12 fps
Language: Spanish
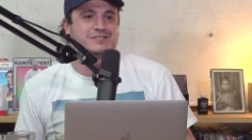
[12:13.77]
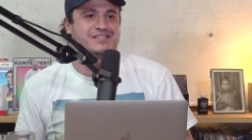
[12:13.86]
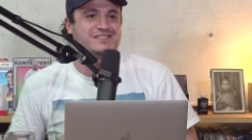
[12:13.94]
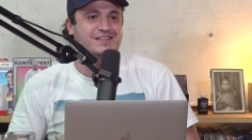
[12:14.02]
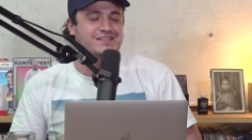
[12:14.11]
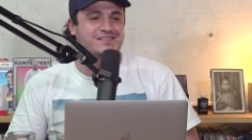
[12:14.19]

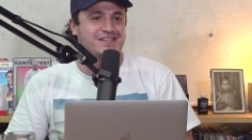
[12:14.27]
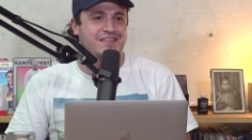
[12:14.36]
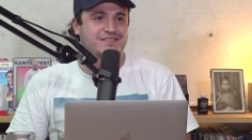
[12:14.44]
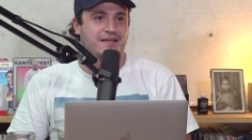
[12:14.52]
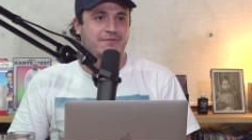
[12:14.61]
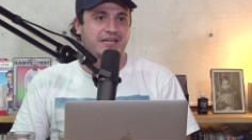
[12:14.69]
se, se
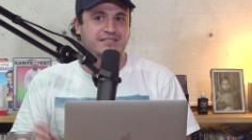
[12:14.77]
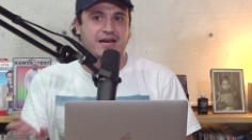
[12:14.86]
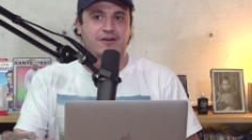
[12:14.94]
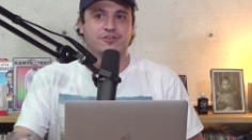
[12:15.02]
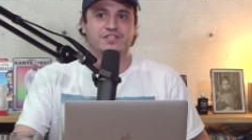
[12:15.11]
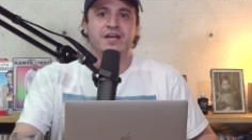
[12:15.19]
destabiliza
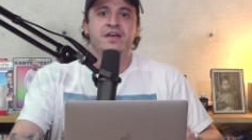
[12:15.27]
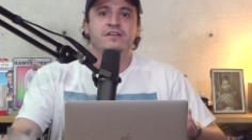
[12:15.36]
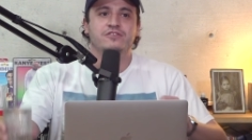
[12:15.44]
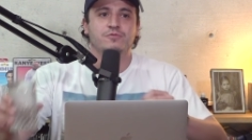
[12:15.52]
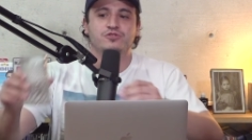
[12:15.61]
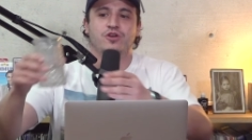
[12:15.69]
la cosa.
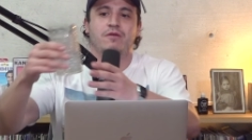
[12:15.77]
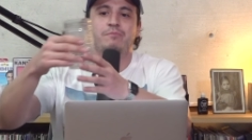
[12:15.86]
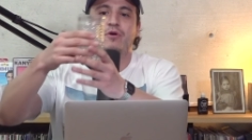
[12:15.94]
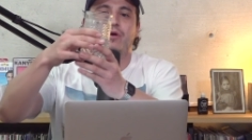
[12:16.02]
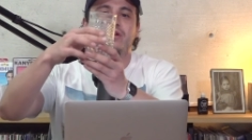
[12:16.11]
Es como si yo le pongo